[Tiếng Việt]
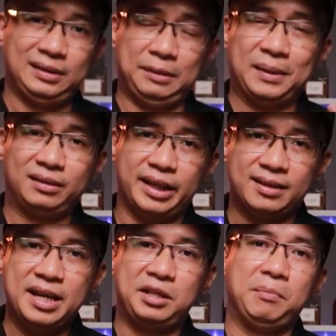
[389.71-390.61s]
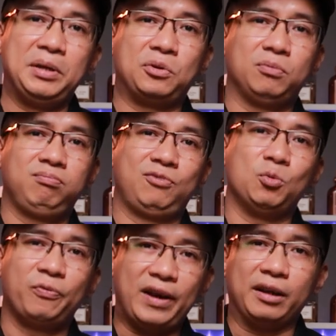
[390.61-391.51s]
Nhưng mà tiện đây thì mình cũng
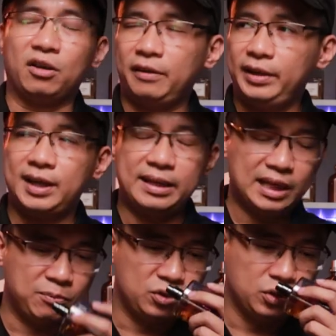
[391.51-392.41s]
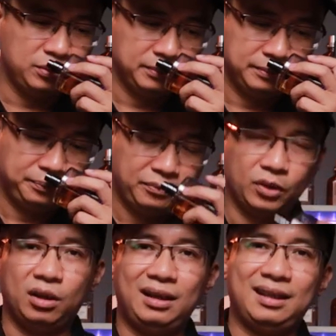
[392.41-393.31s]
cũng phải nói với các anh em một chút,
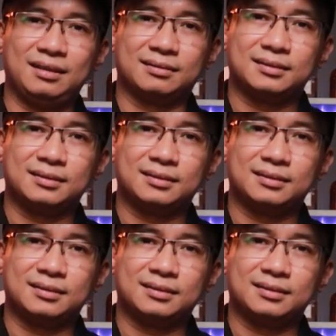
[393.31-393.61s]
đó là